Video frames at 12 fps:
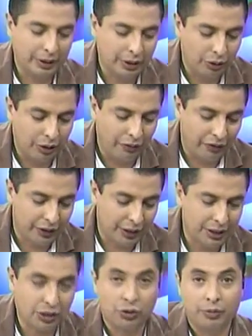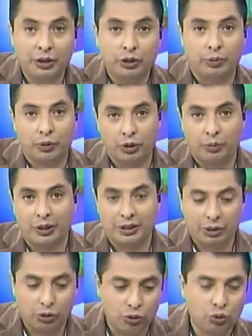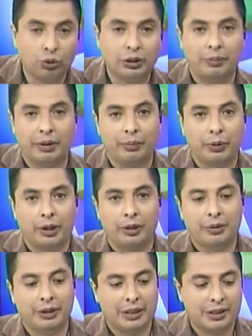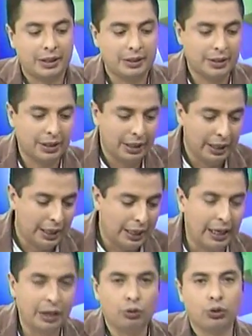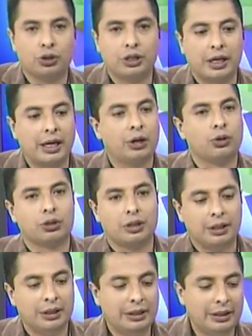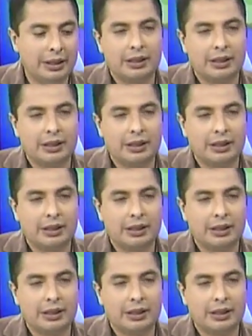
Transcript: de una fertilización in vitro, pero usted puede hacer consultas para poder realmente hacerse algunos chequeos y, de esa